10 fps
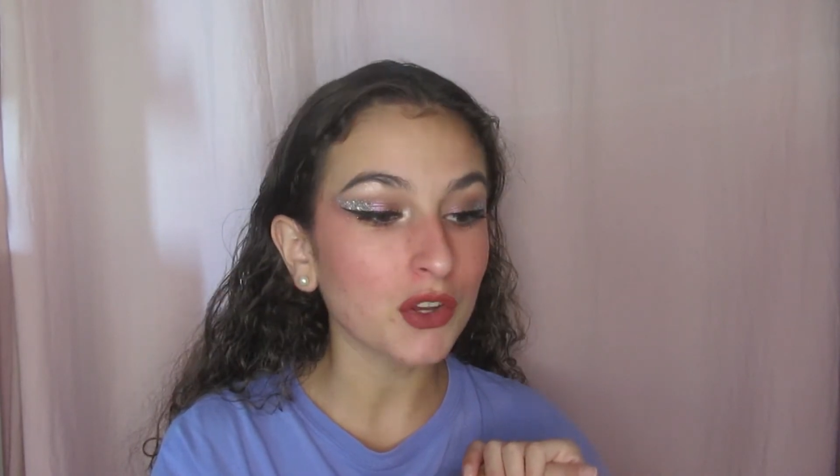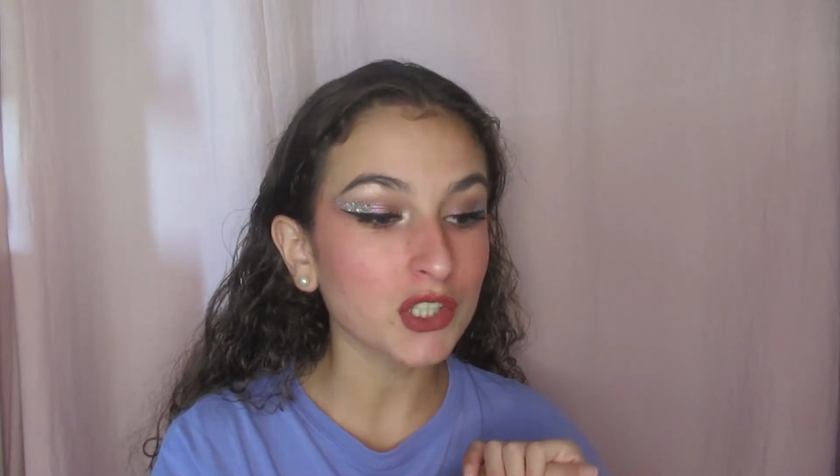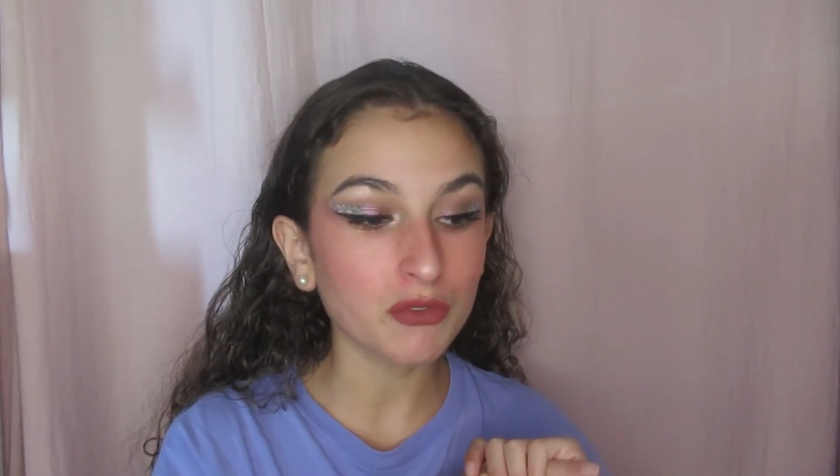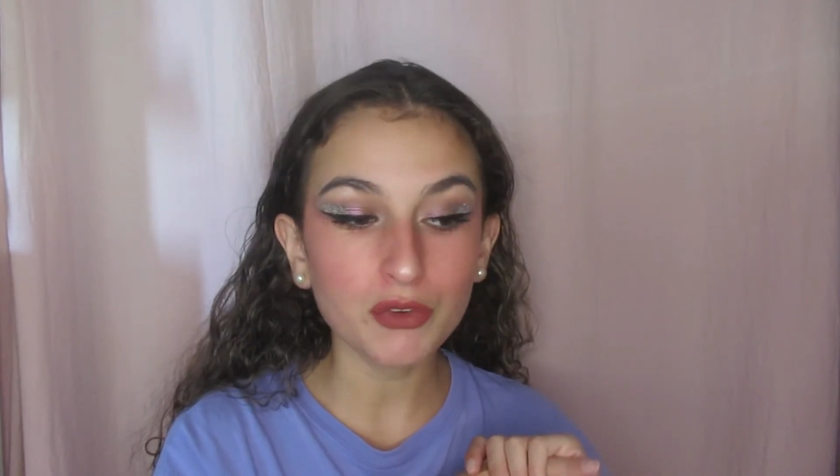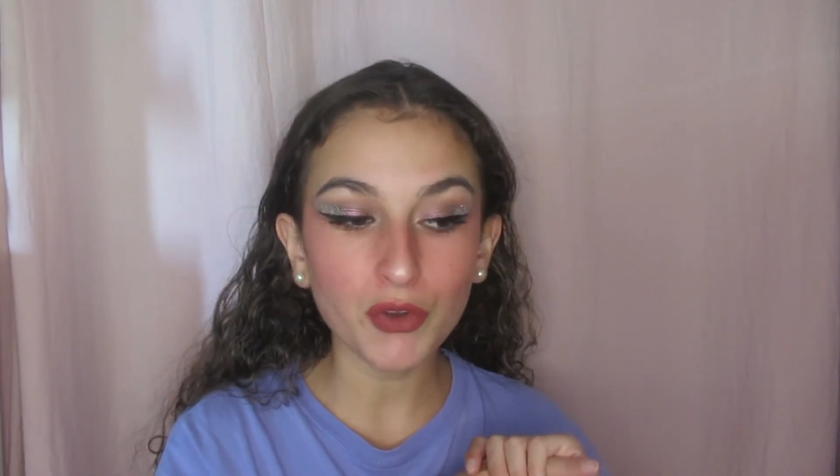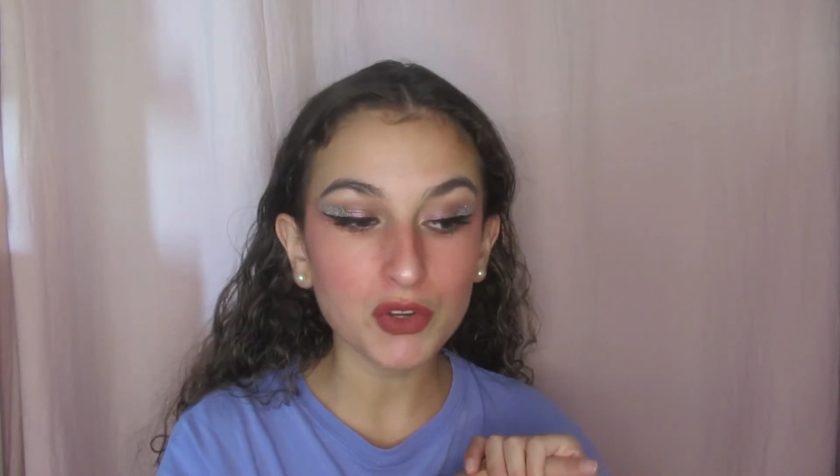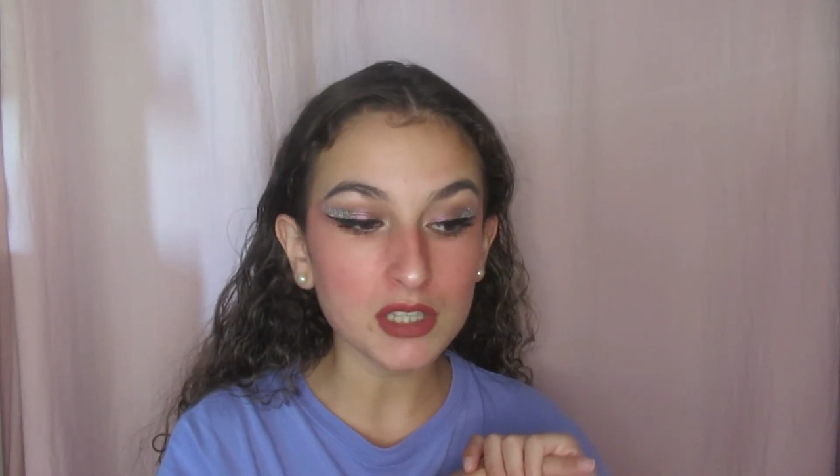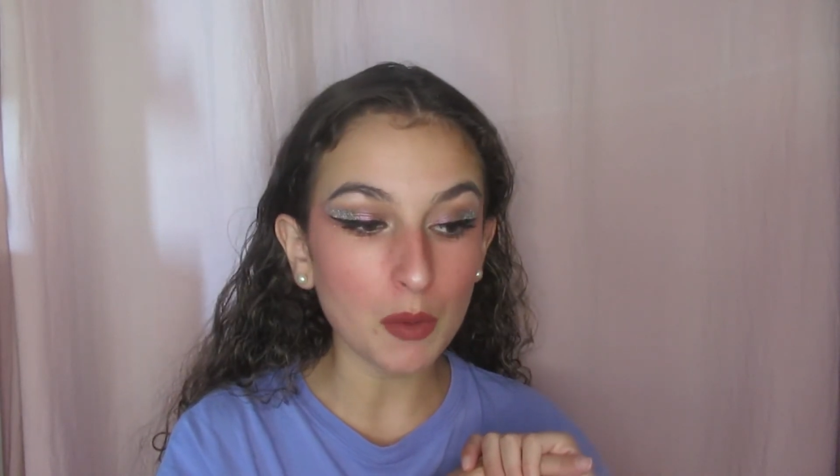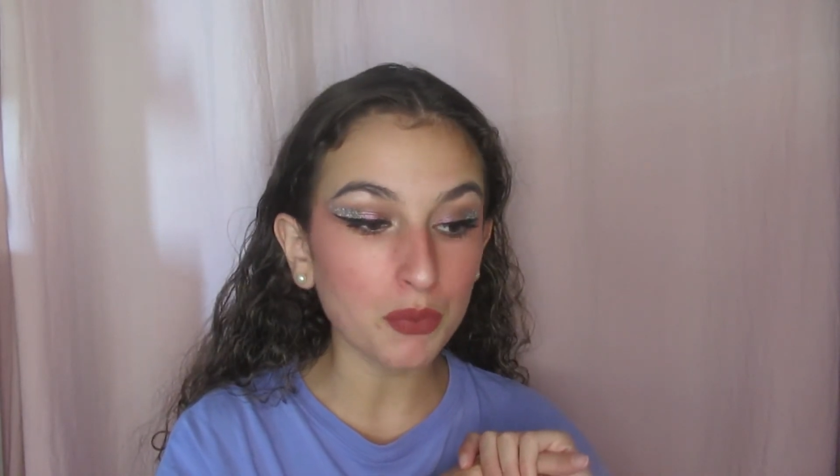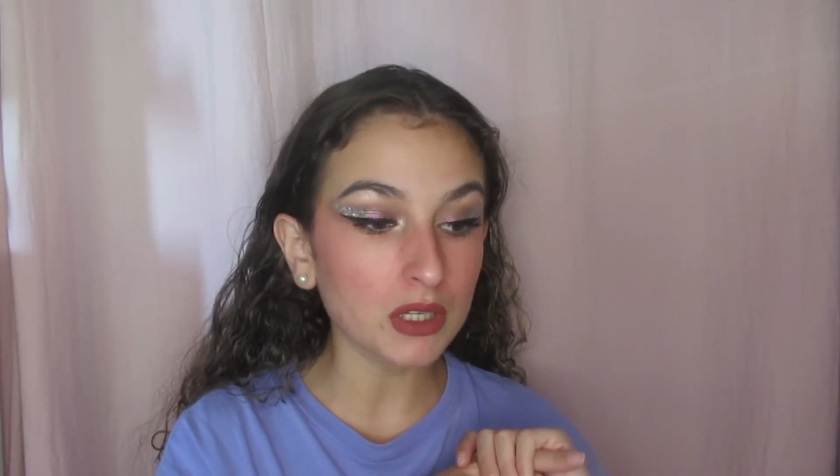j'ai voulu faire
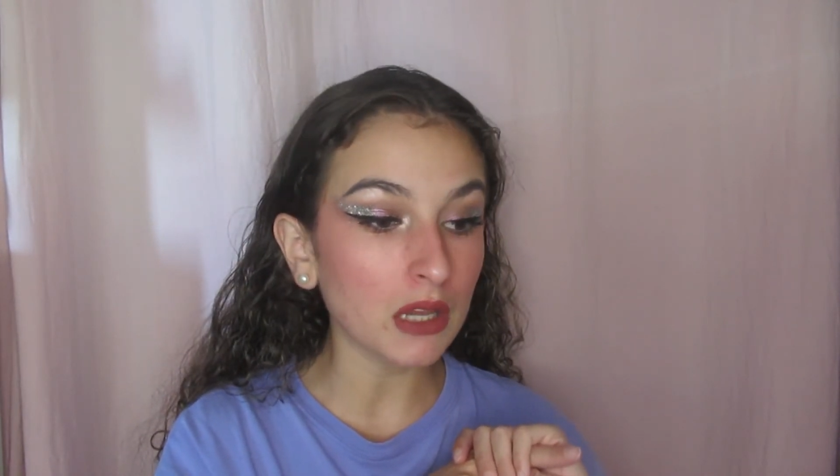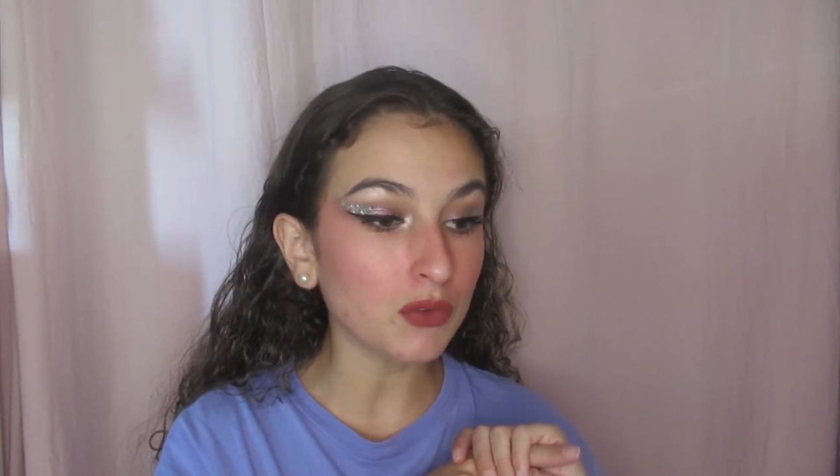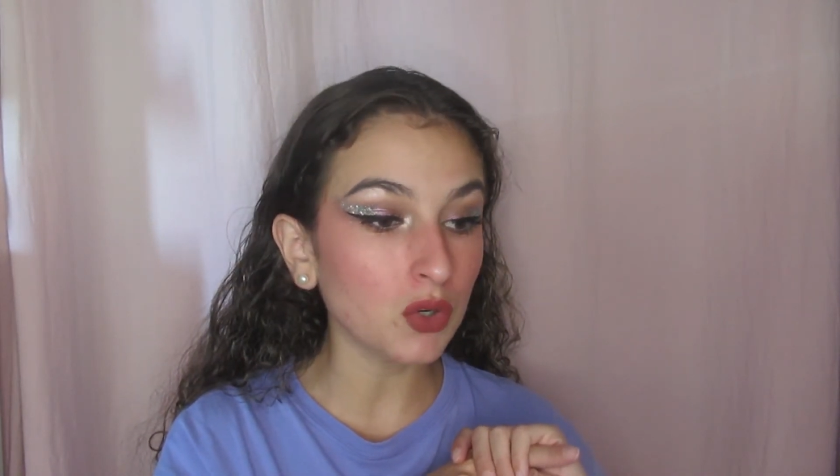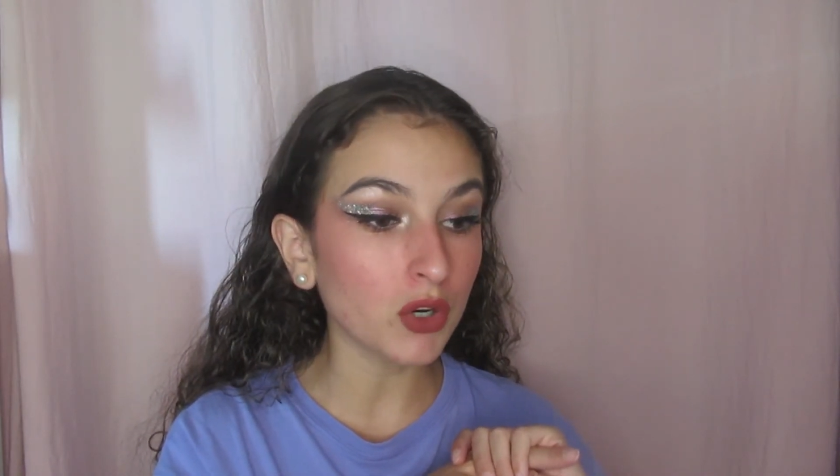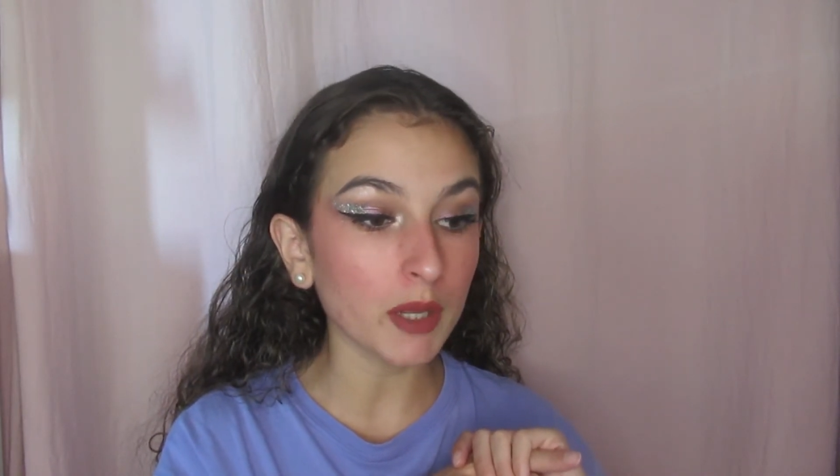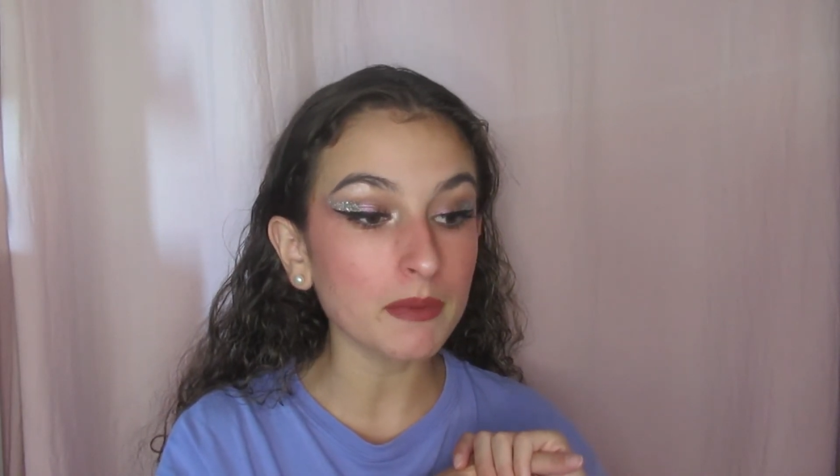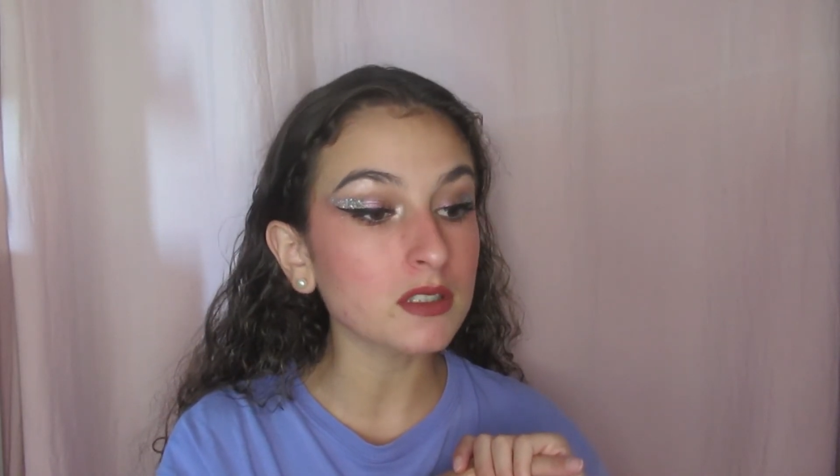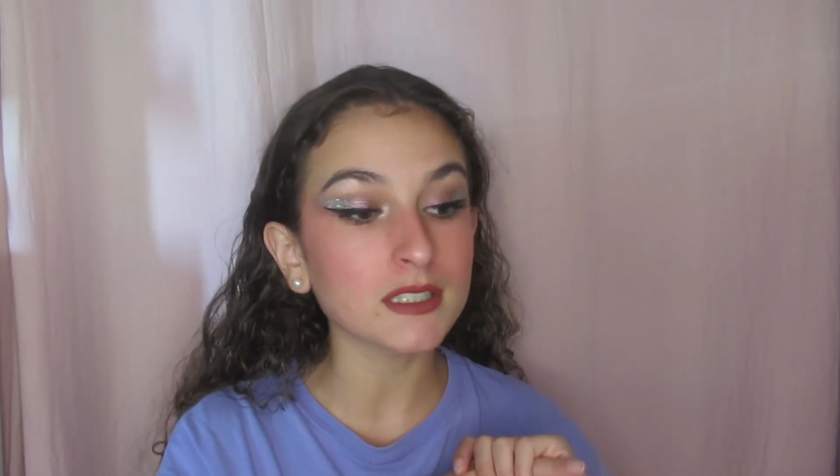aussi un peu de lèvres colorées parce